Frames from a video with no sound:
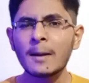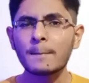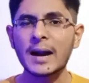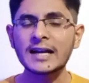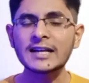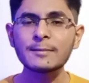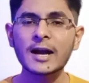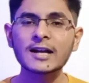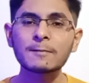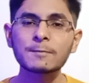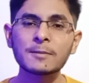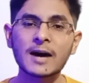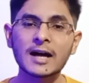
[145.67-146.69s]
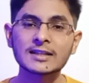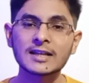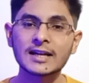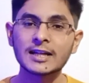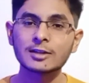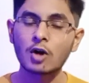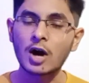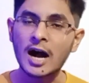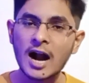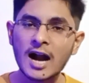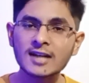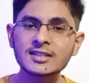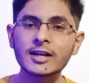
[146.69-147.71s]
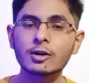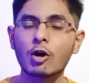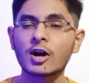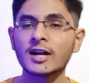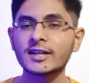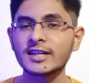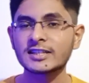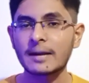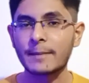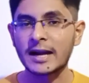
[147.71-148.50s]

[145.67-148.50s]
बैटरी बैकअप की बात कर ले तो आठ से नौ घंटे इसका